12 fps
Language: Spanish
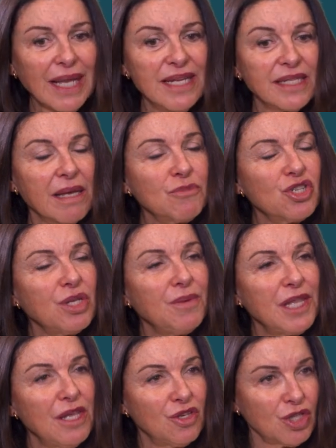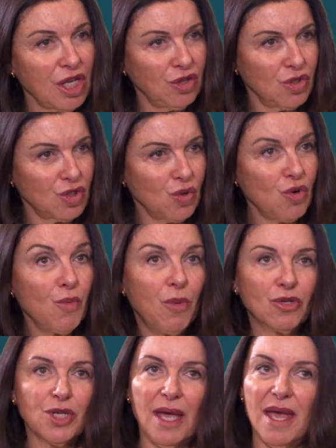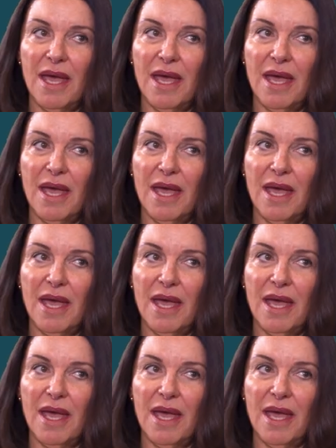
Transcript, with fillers: estamos divididos en dos grupos.